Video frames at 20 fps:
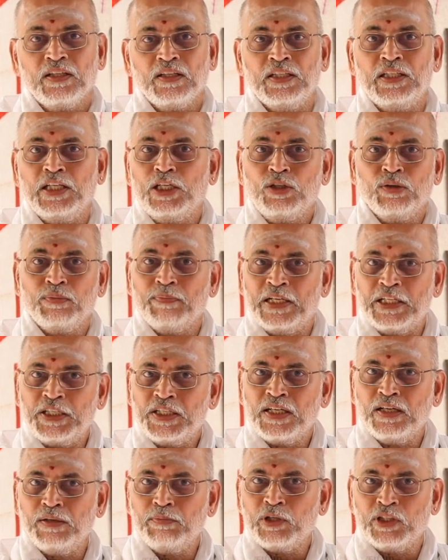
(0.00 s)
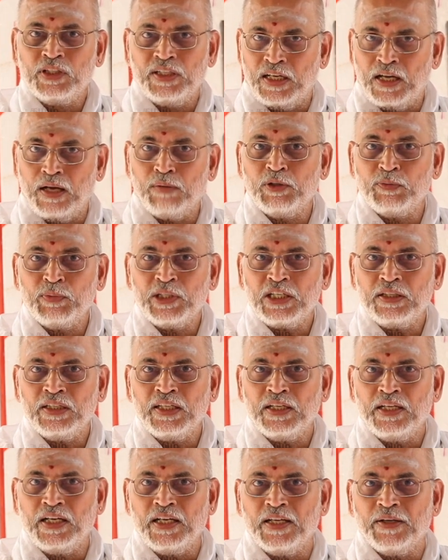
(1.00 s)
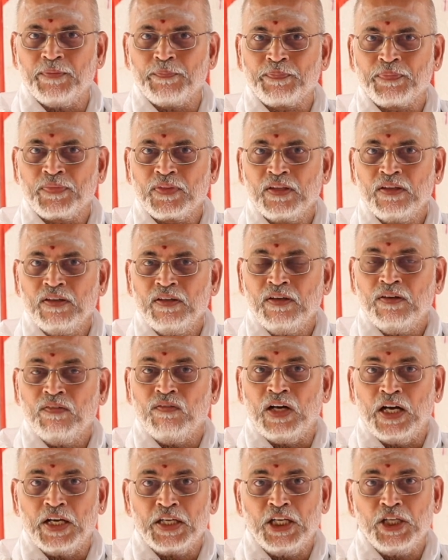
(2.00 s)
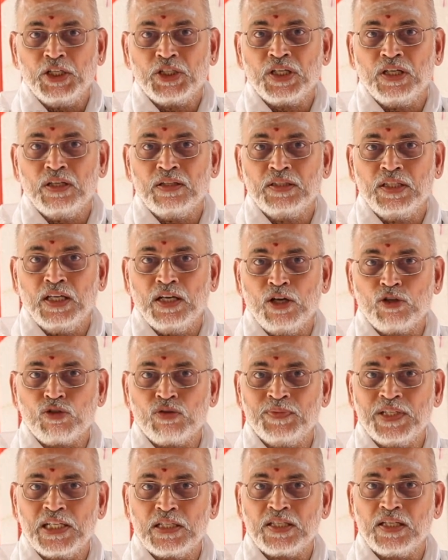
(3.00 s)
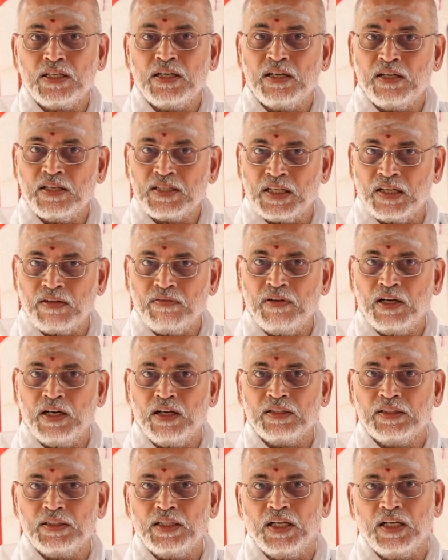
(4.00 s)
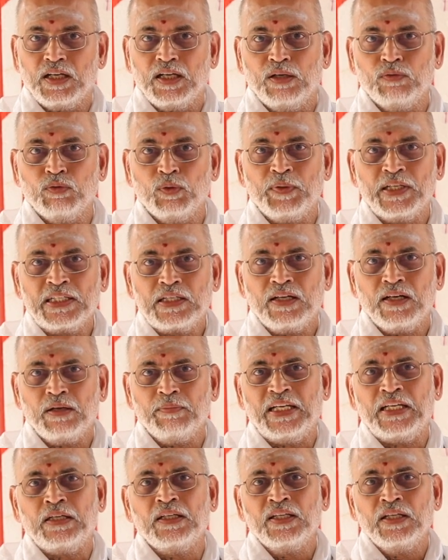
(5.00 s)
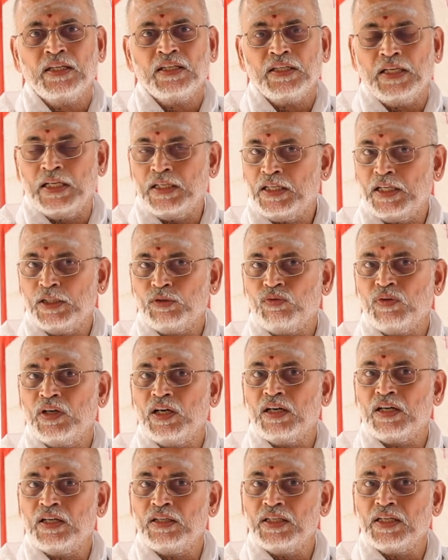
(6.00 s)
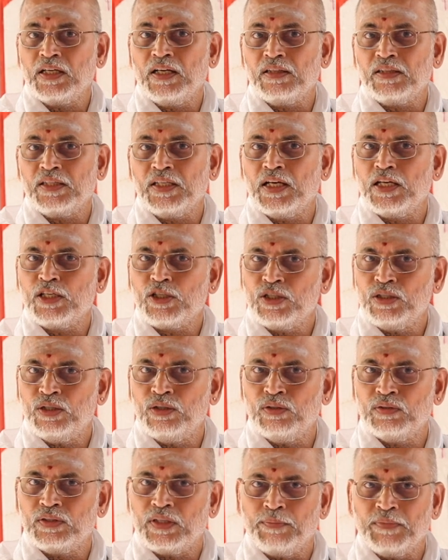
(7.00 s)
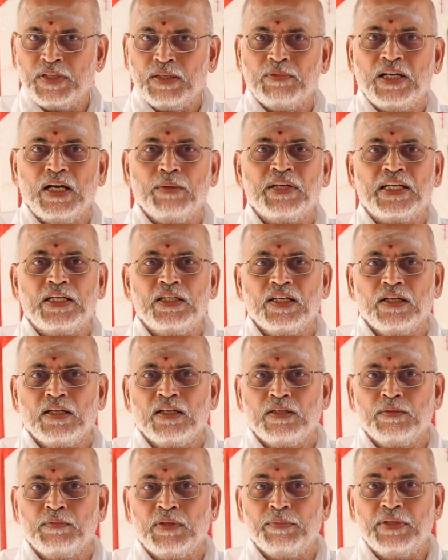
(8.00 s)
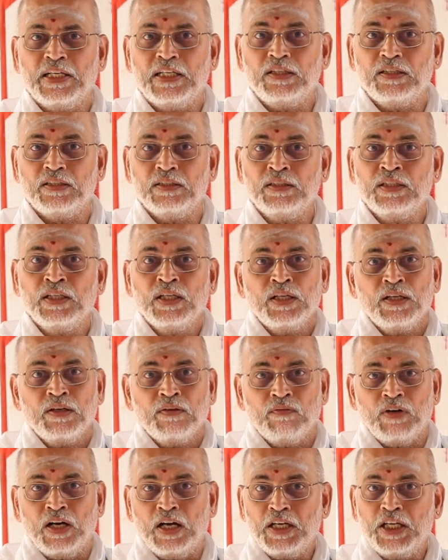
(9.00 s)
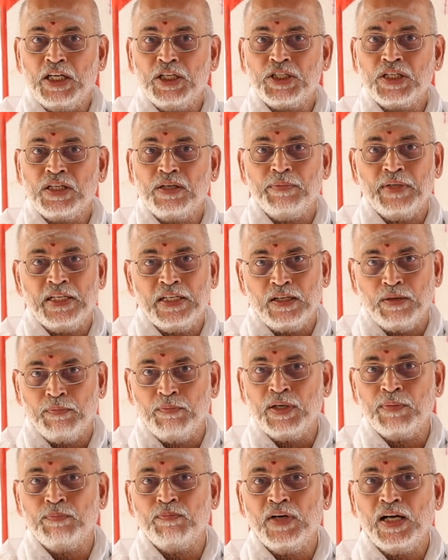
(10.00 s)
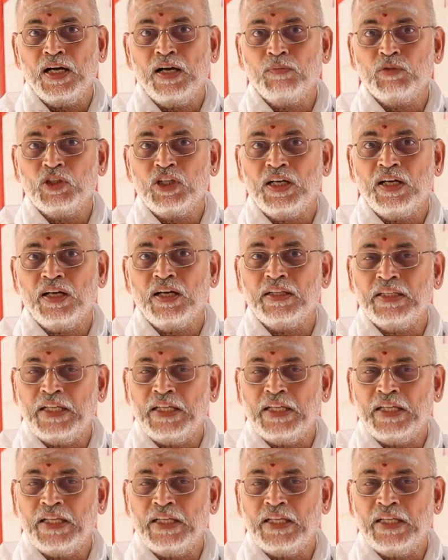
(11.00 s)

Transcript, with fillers: இது ஏதோ மனுஷனாக பிறந்த நாம மட்டும்தான் இல்லை வாகீஷாத்யா சுமனசகா சர்வார்த்தா நாம் உபக்கிரமே என்னத்வா கிருதகிருத்தியா சிகு தம் நமாமி கிஜானனம் அப்படின்னு வாகீஷர் அப்படிங்கிற பிரம்மா முதலான